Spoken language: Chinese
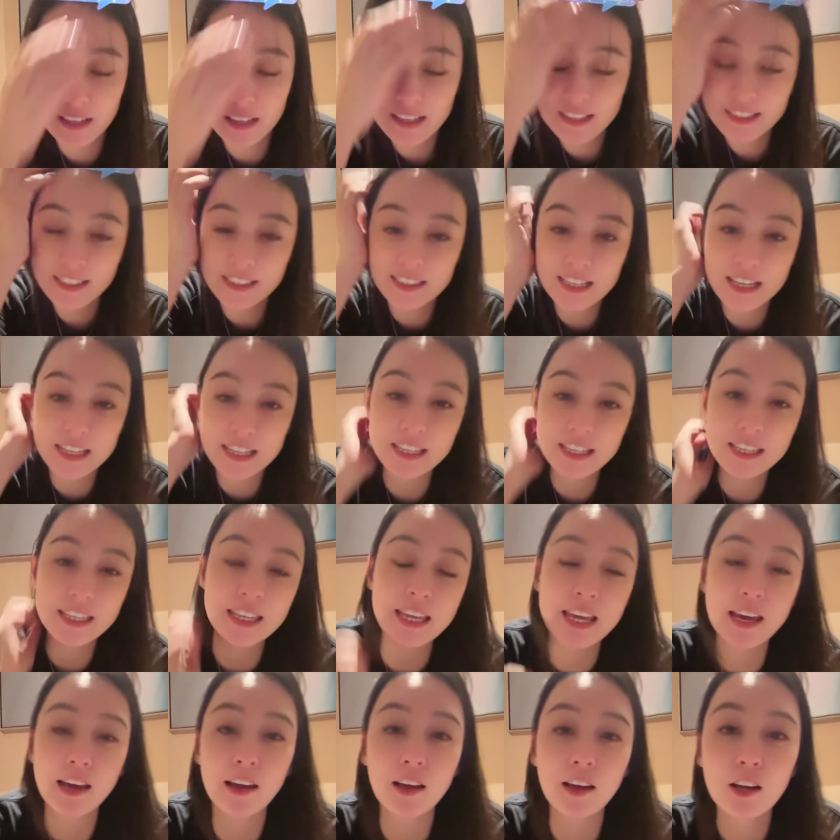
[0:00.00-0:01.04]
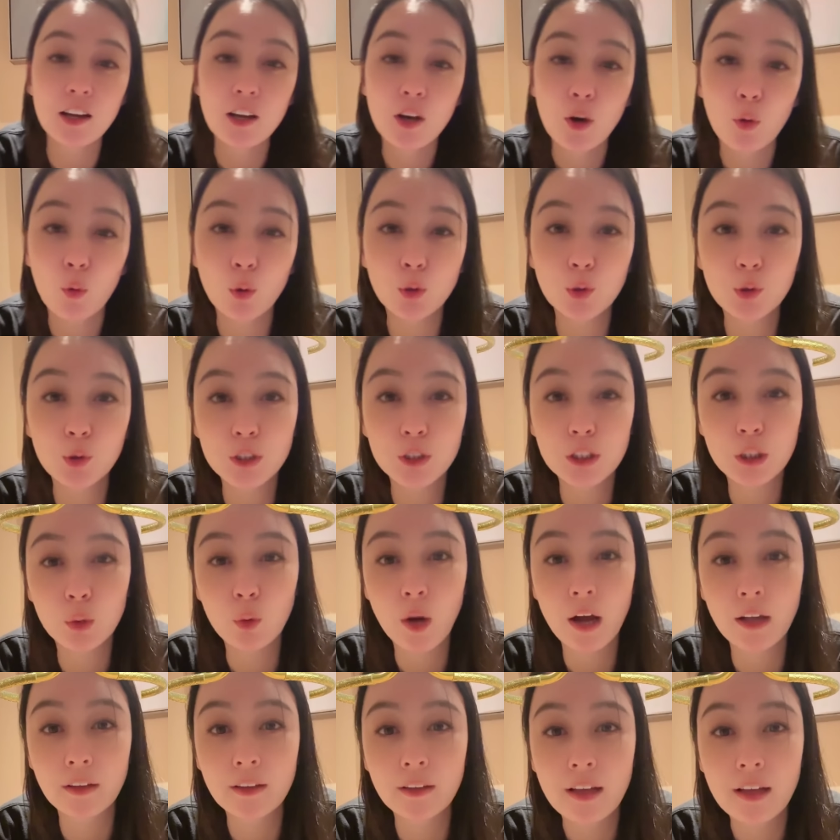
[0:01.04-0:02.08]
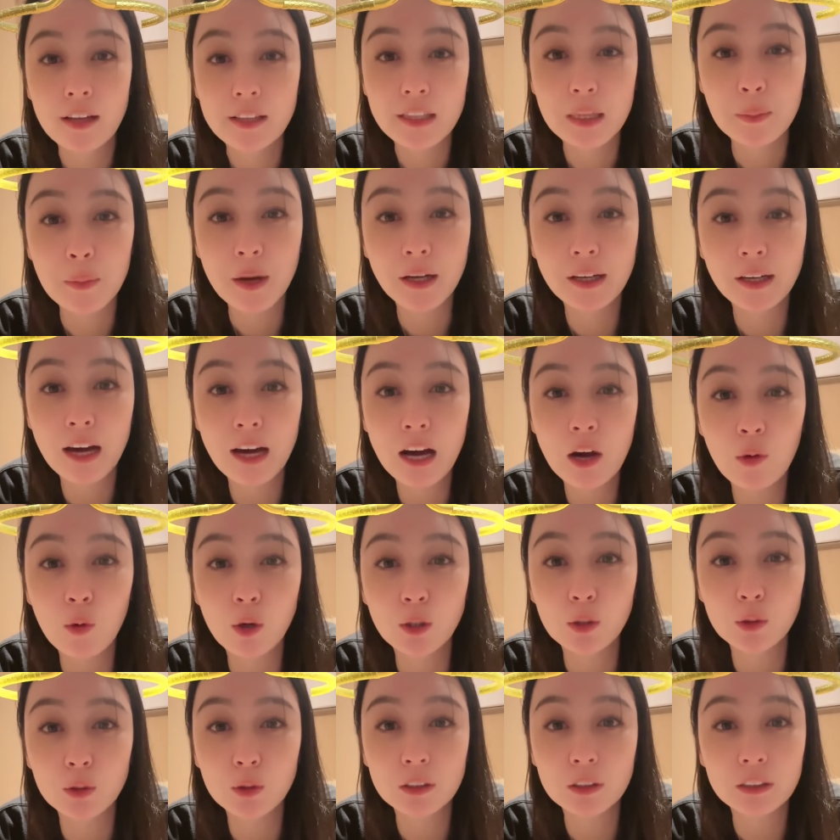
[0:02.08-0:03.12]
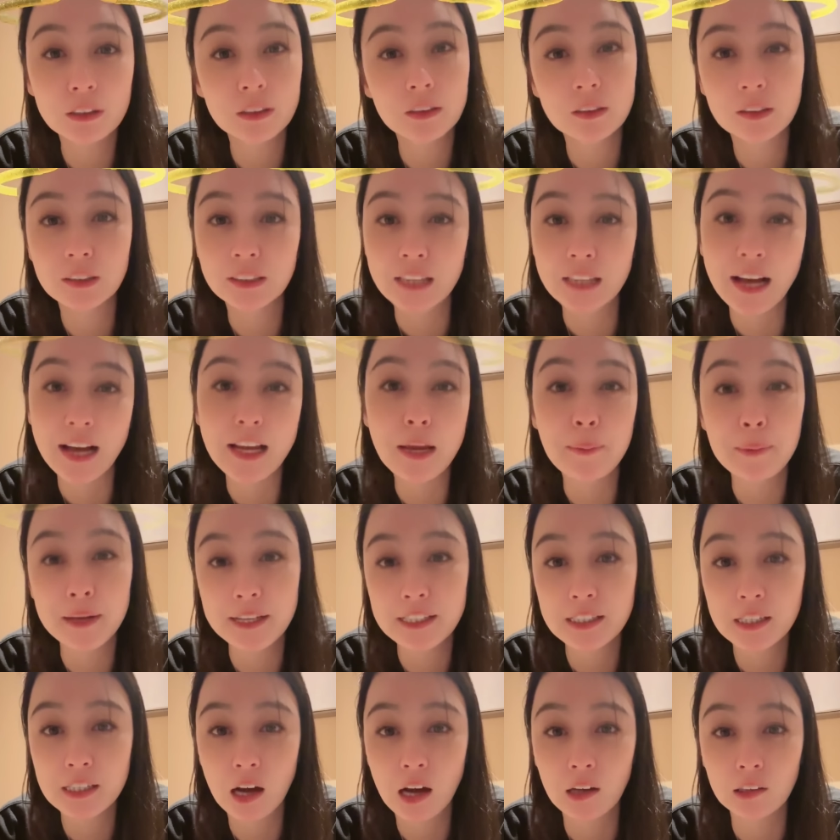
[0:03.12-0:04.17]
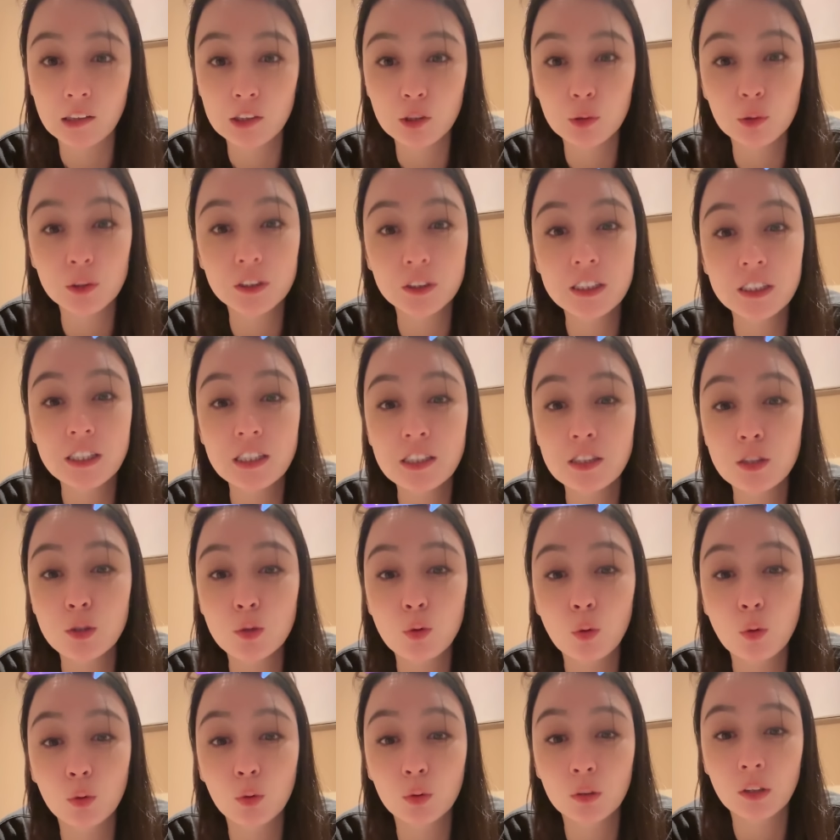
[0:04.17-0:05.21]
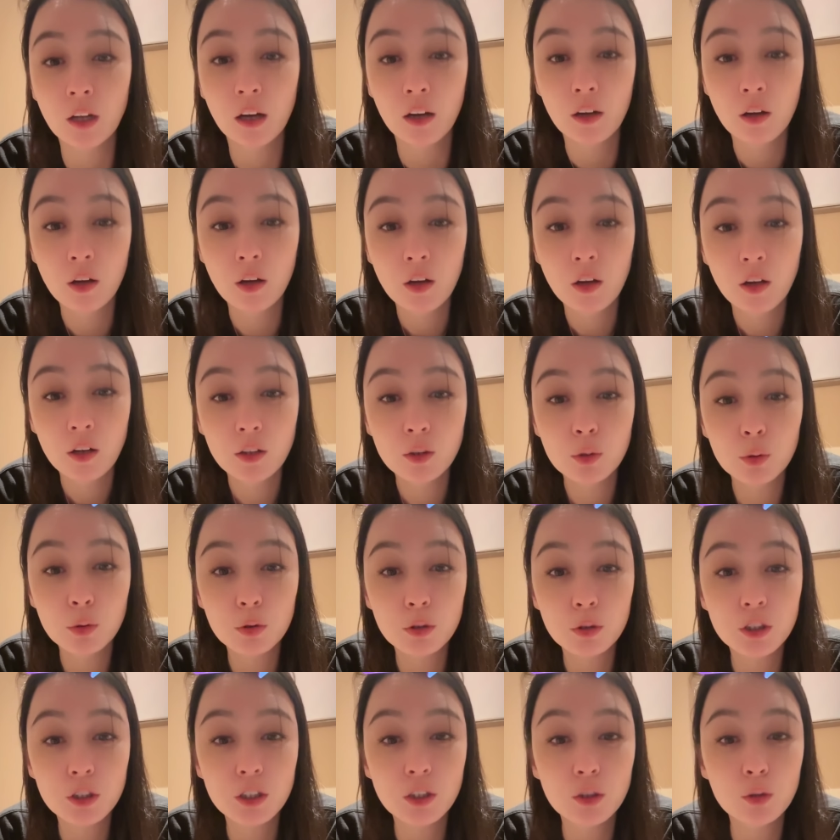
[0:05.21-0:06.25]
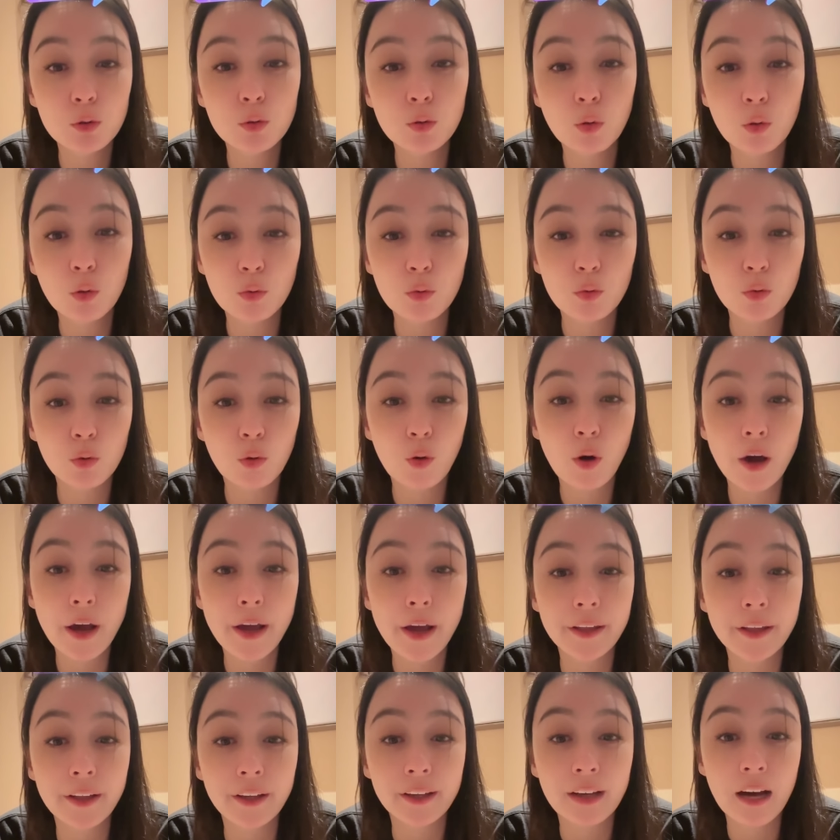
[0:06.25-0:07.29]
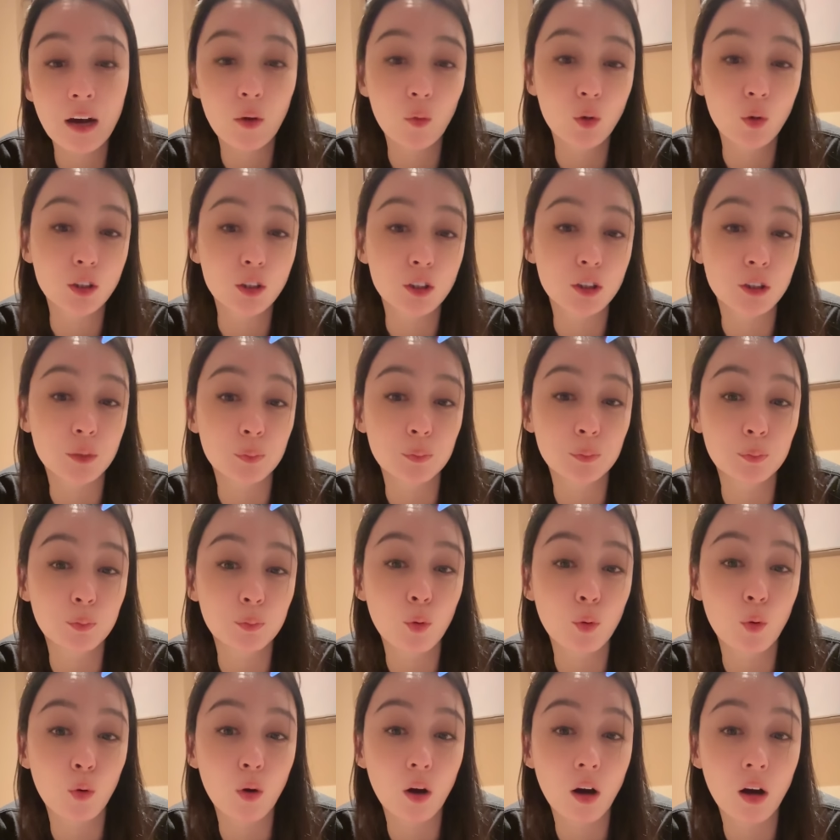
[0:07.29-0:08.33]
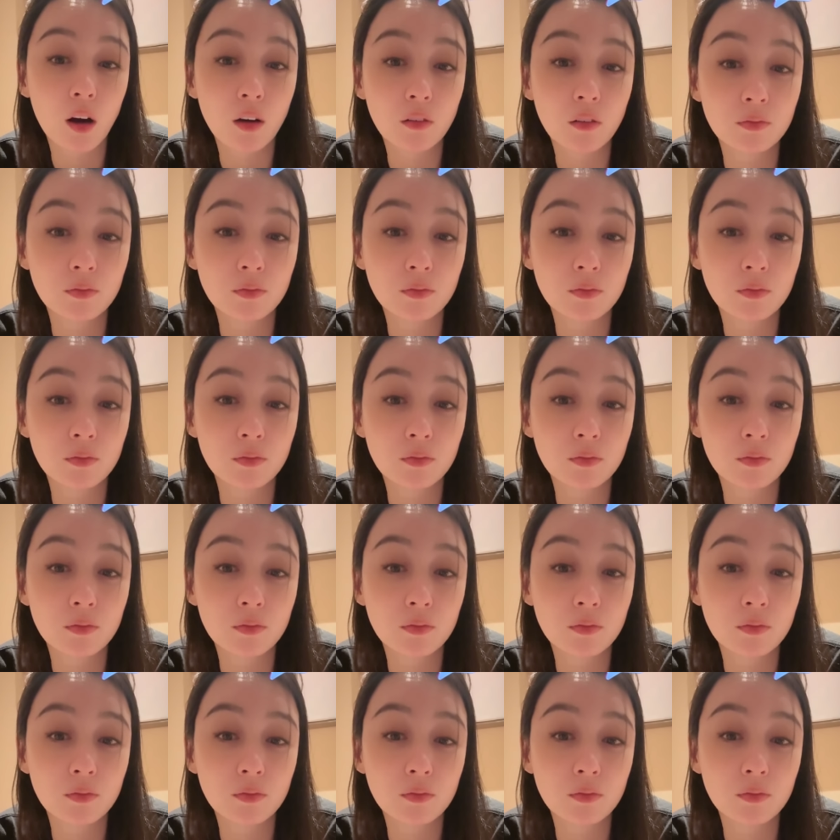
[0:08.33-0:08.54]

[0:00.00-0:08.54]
谢谢一念，我就喜欢你们看我就是啥也别想的，就是轻松的，就是轻松愉快的看我直播。